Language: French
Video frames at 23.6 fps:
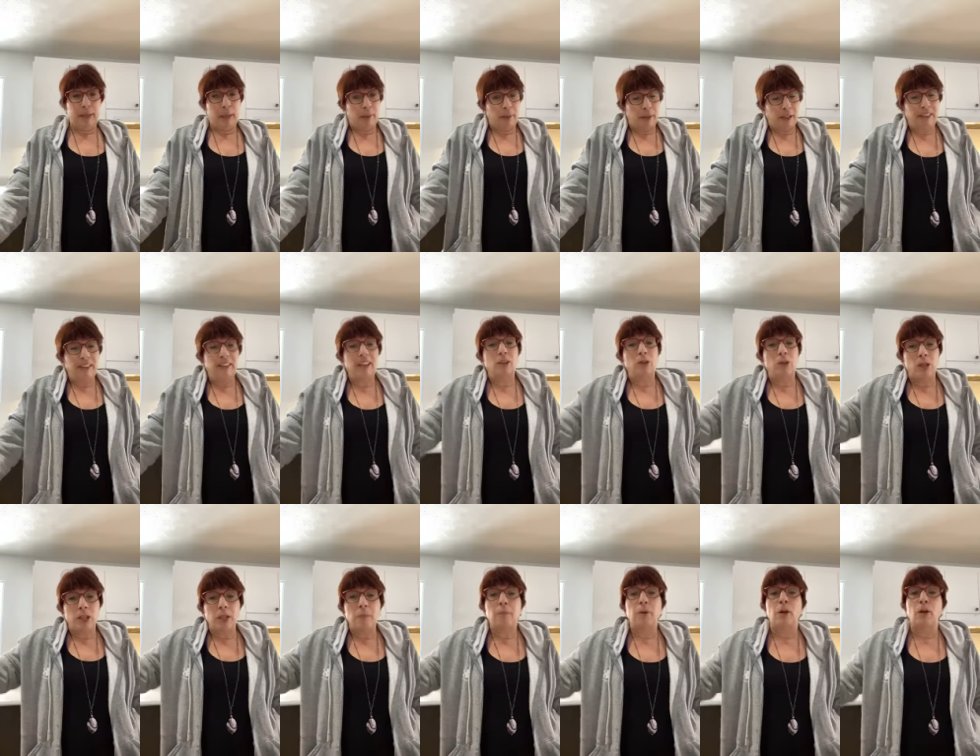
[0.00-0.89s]
Puis il est parti avec
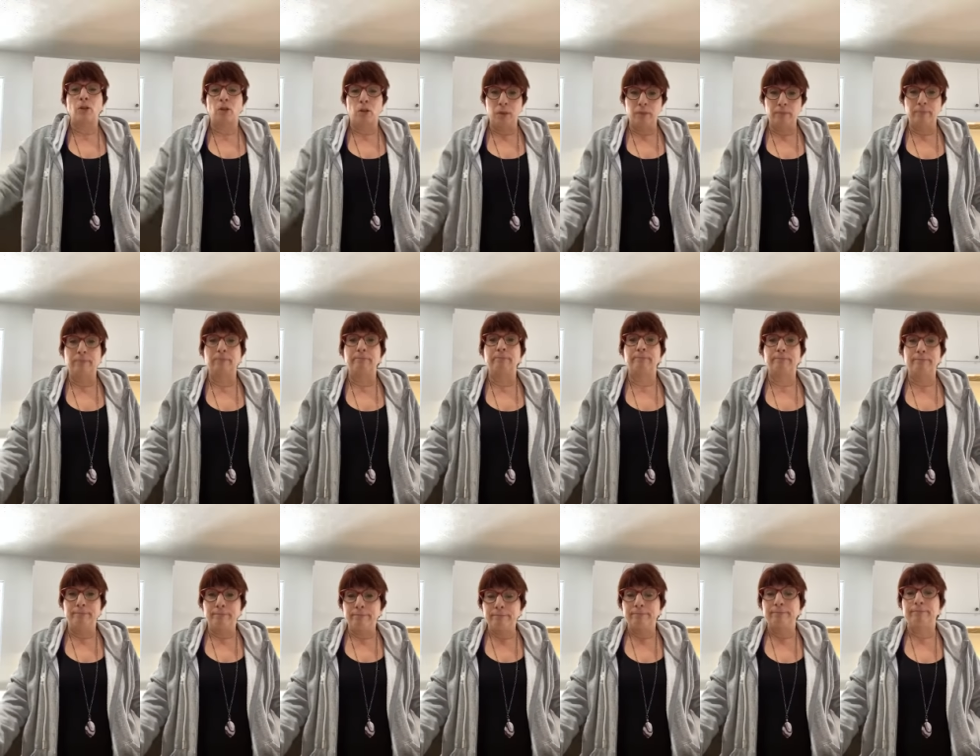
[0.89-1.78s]
tous les produits.
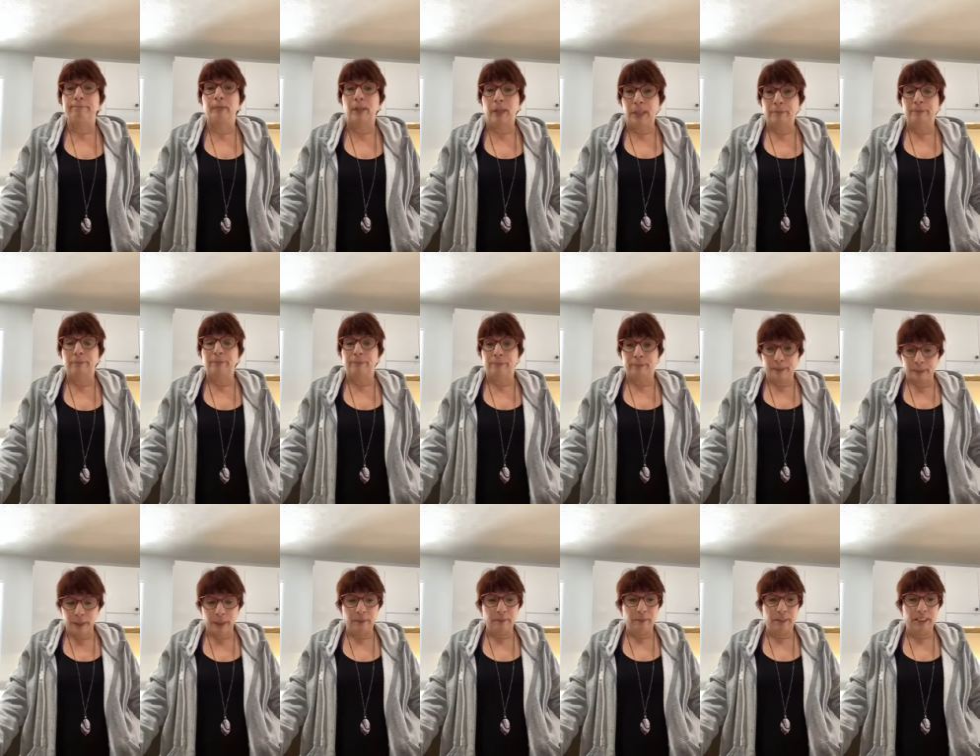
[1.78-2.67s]
Ouais,
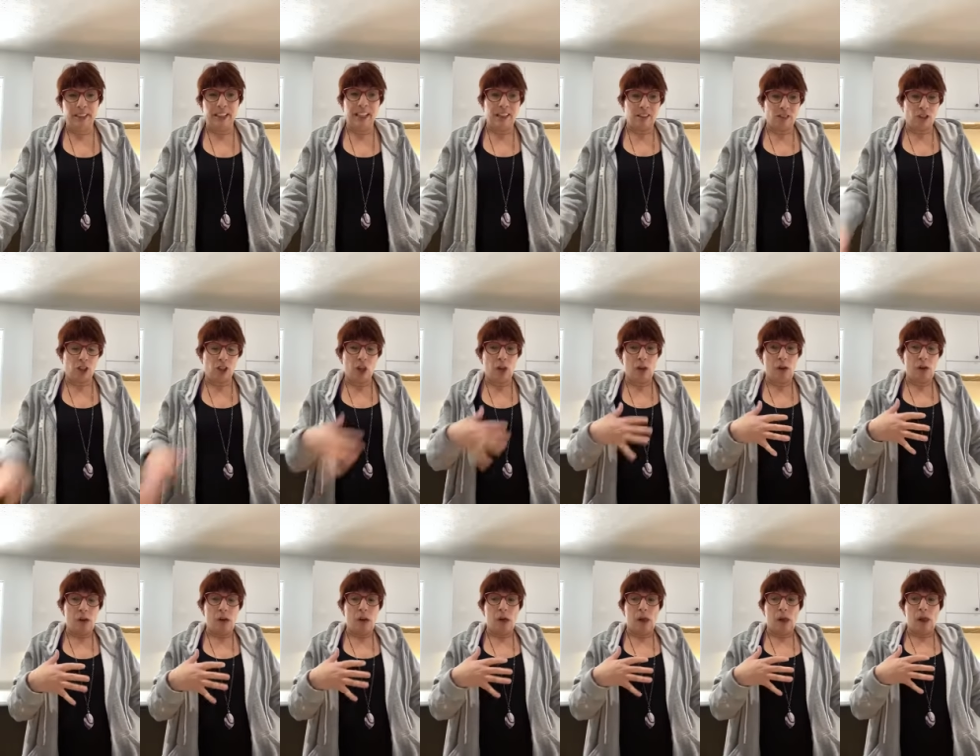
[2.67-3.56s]
ouais. Qu'est-ce que
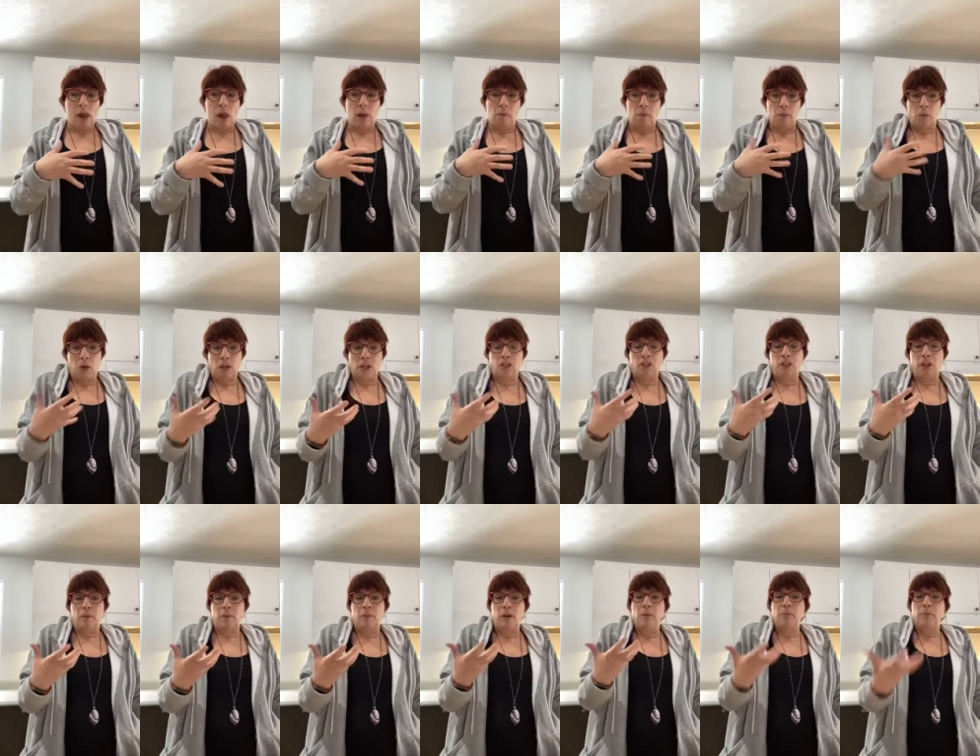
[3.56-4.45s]
moi que
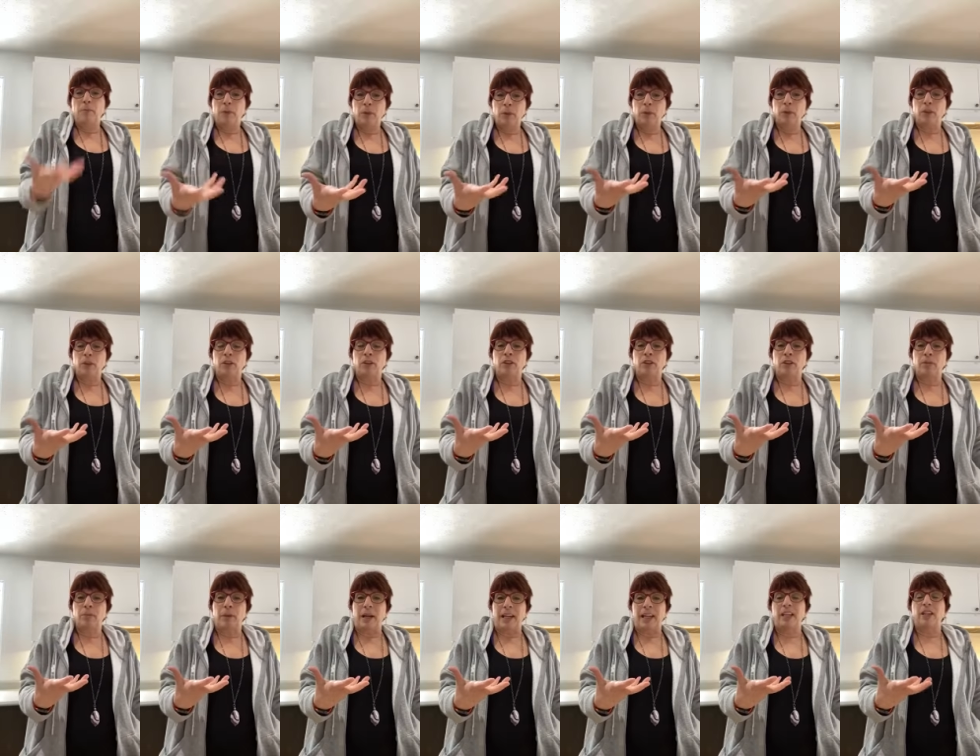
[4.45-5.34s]
j'aime le
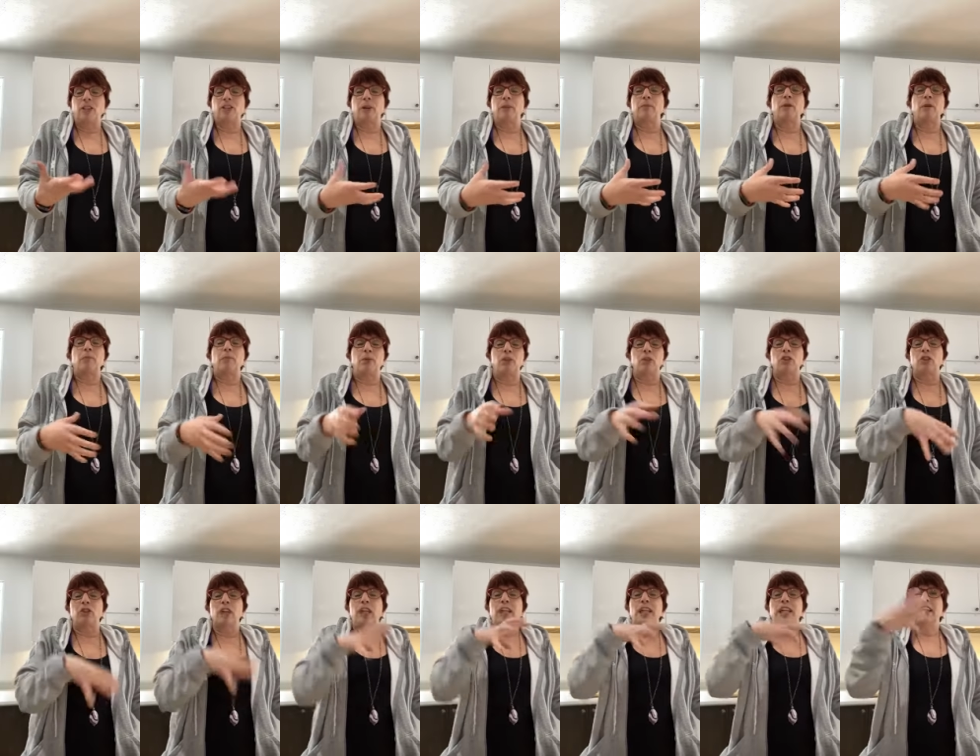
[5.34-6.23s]
plus? Ben, que j'aime le
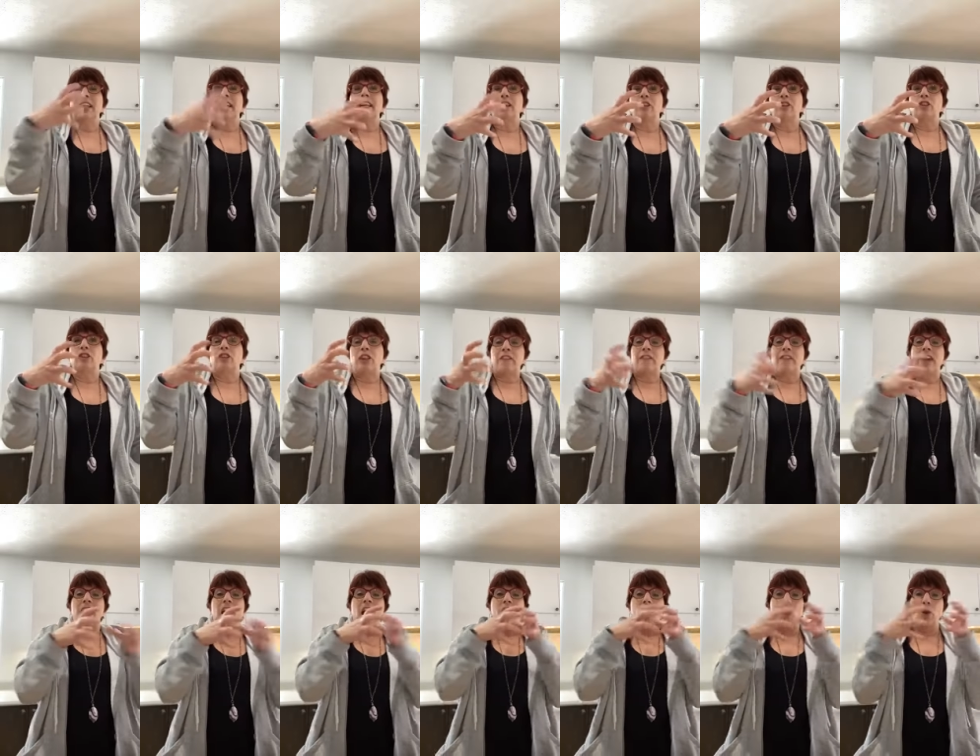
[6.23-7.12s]
plus, que
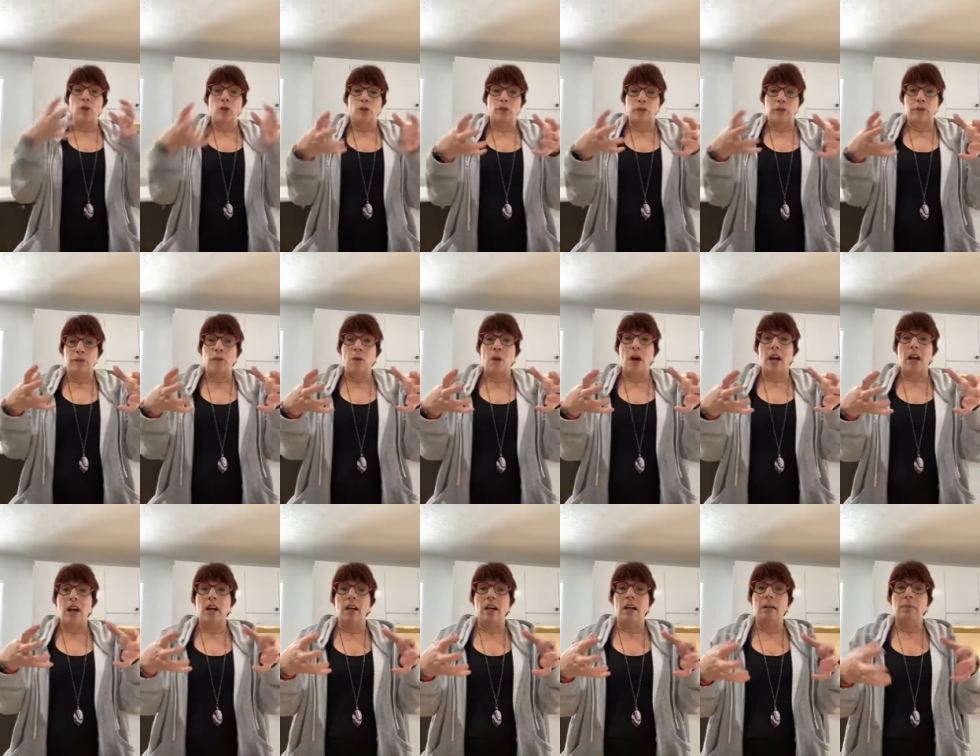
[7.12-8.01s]
j'avais en une
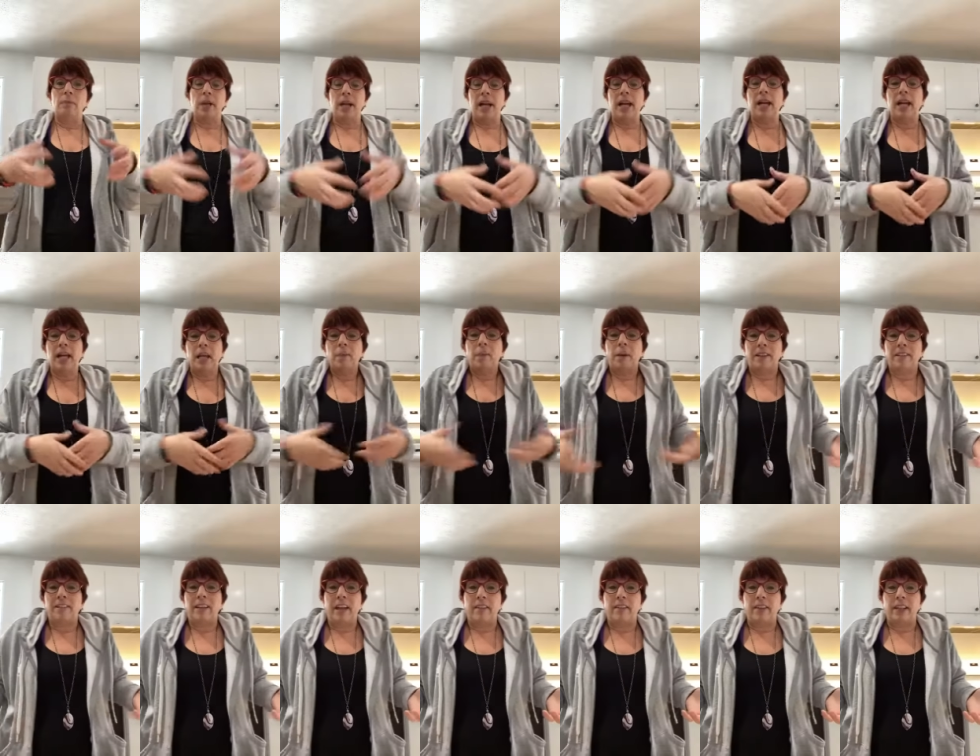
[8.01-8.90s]
fois, ben, elle est
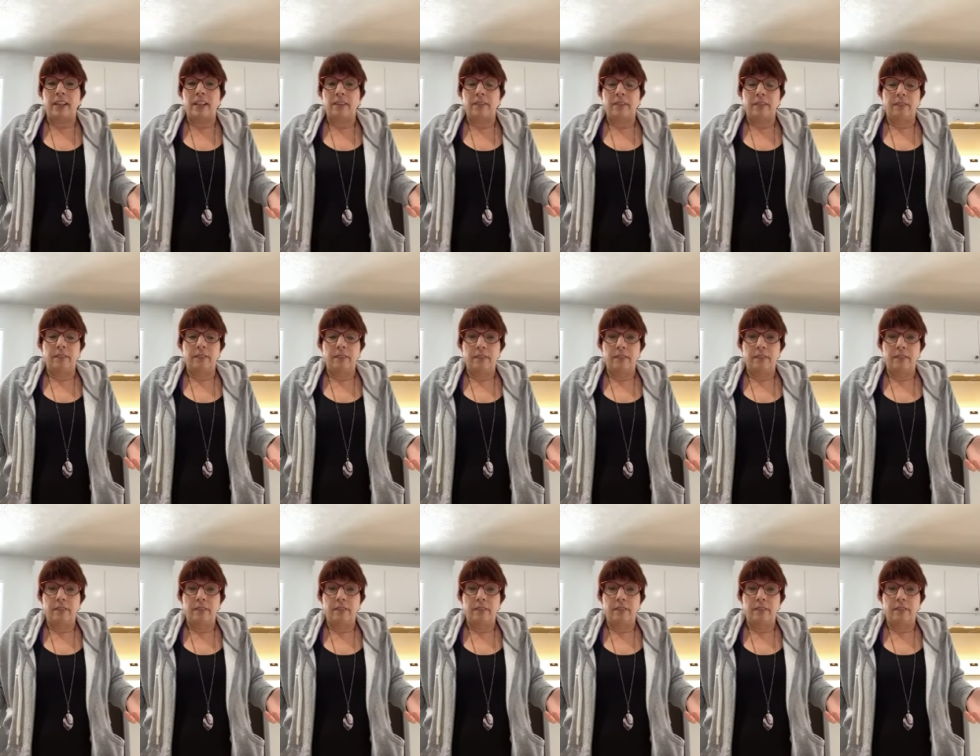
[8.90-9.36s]
partie avec.